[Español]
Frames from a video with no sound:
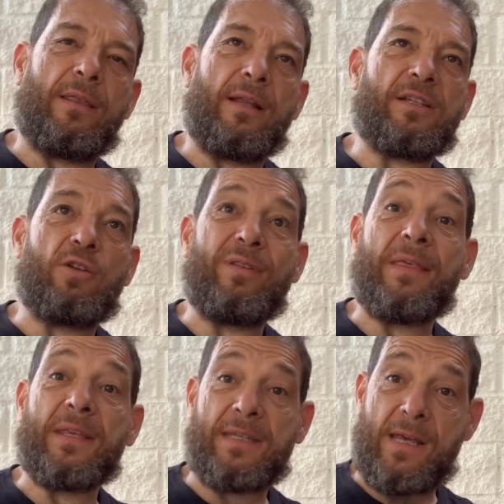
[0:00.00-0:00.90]
del siglo
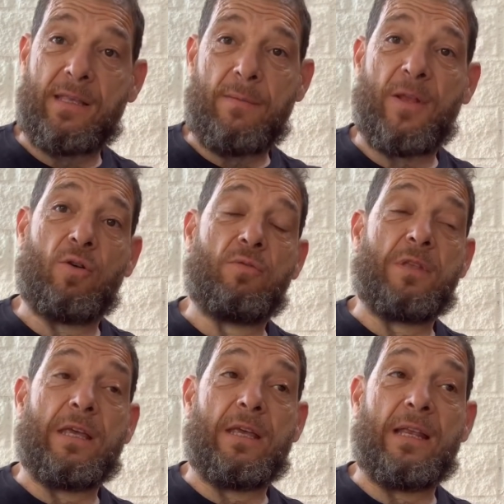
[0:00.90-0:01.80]
XVII, pero
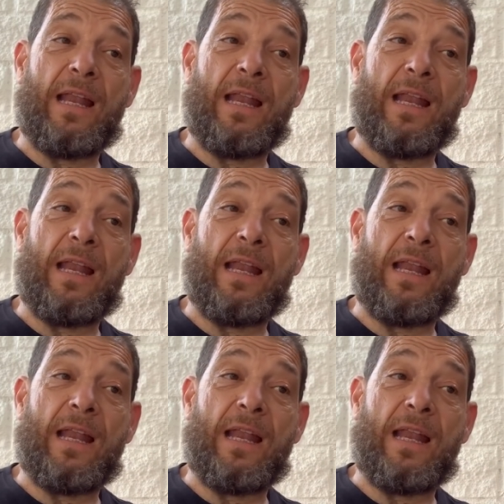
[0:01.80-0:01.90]
eh,